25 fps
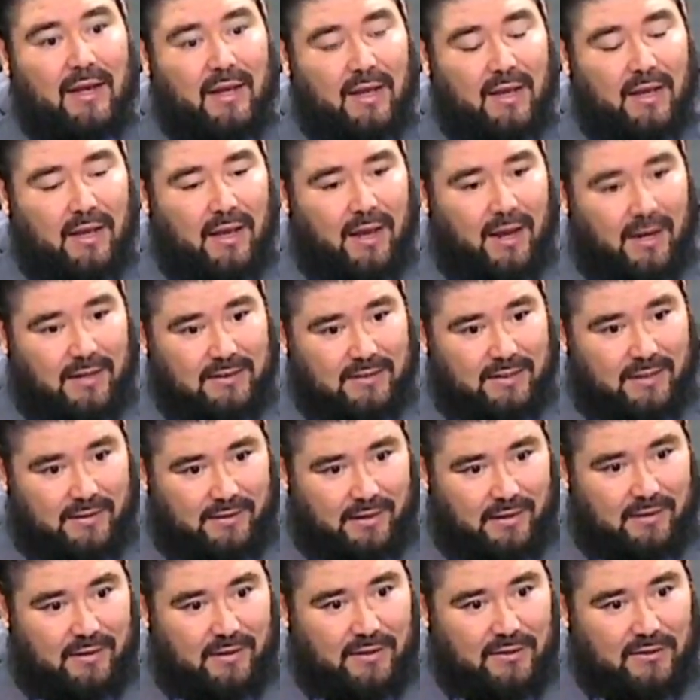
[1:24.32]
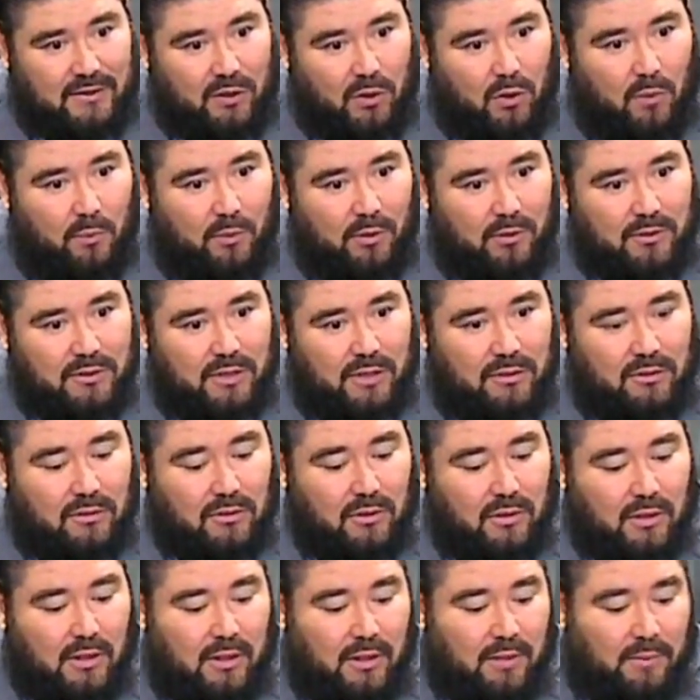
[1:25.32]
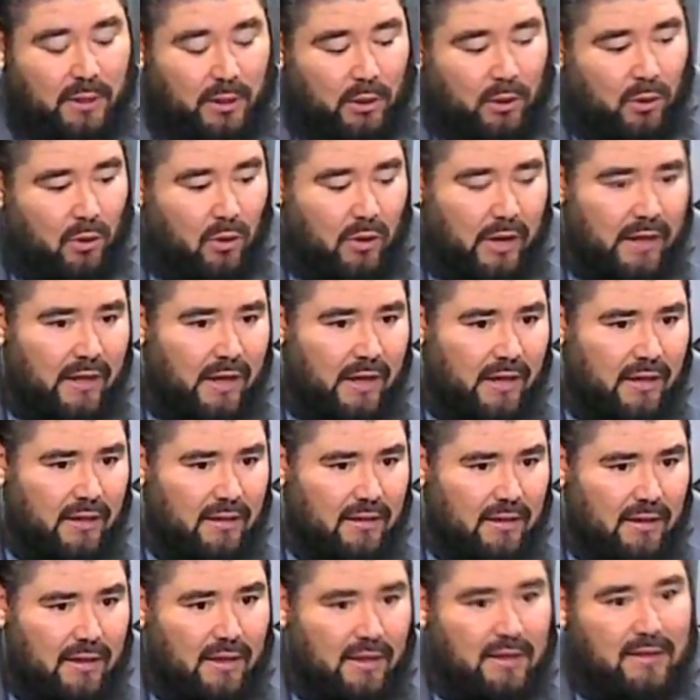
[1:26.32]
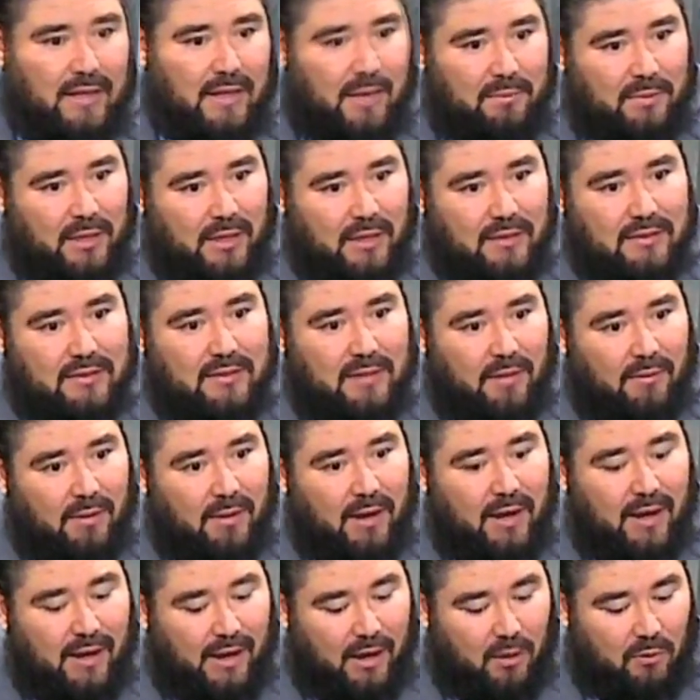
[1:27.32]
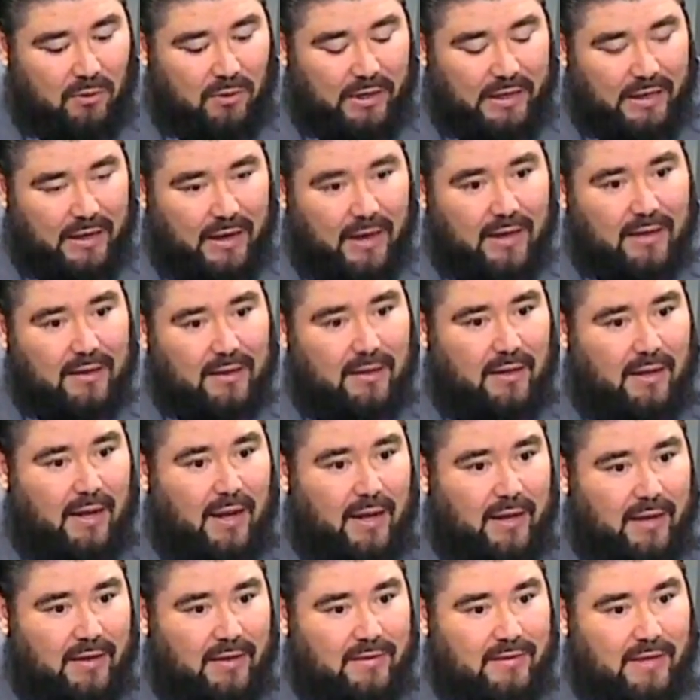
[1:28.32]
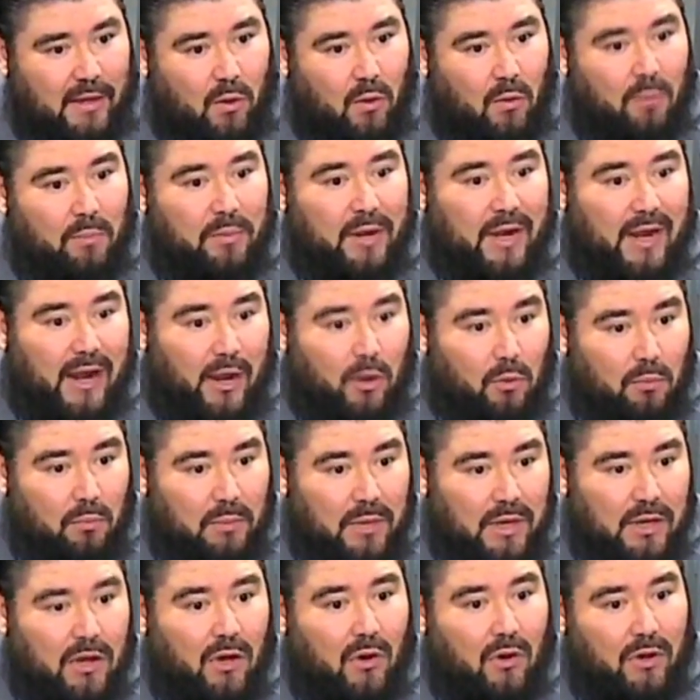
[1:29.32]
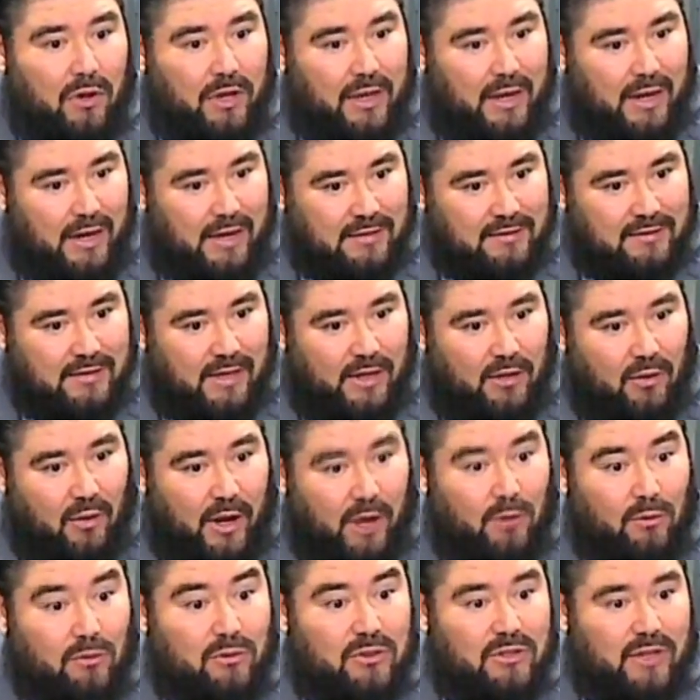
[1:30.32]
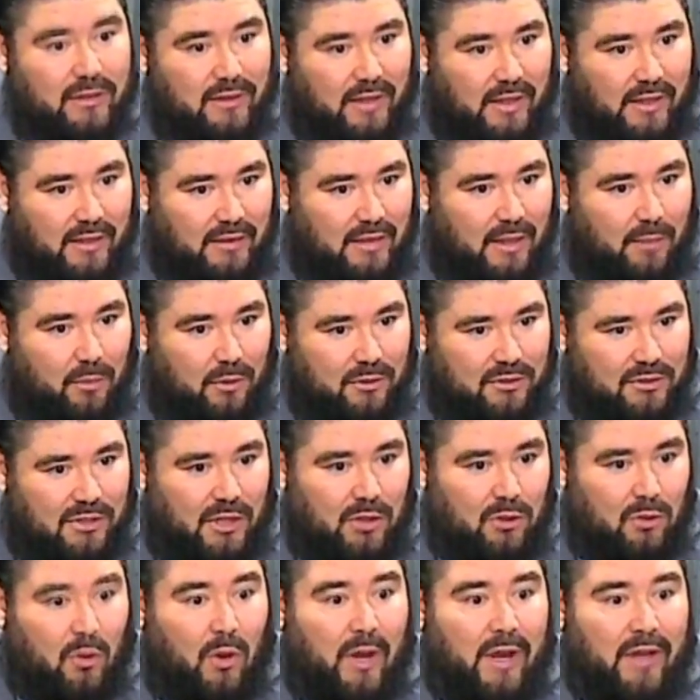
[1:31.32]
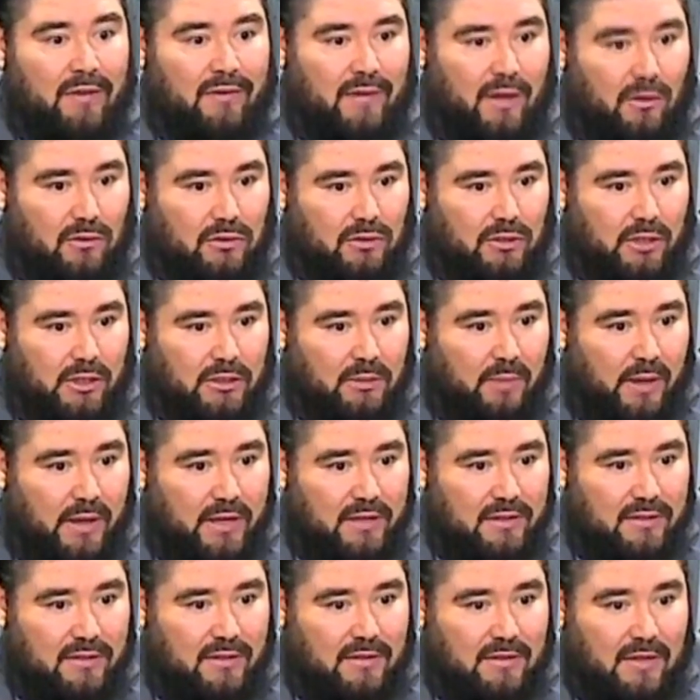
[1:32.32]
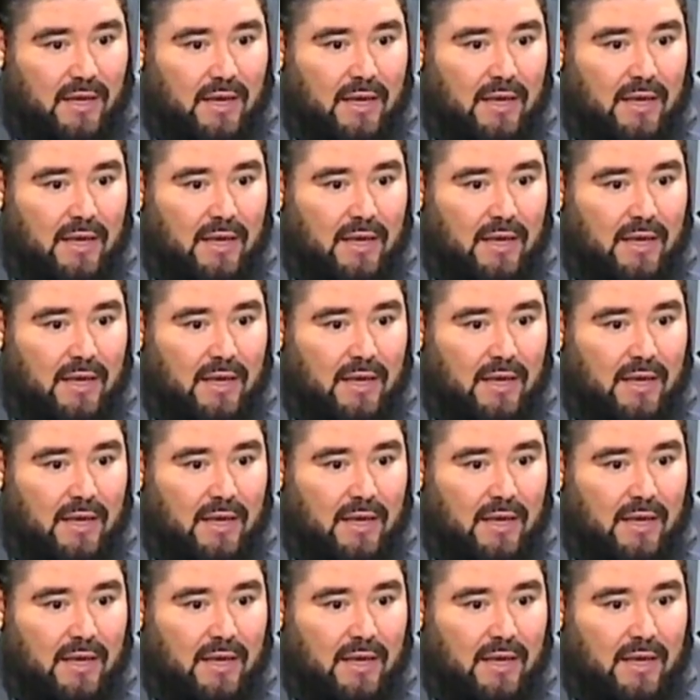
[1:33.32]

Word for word: al 75%, pero no queda ahí también se va a obligar a que se compre el aluminio y el acero en un 70% entre los tres países.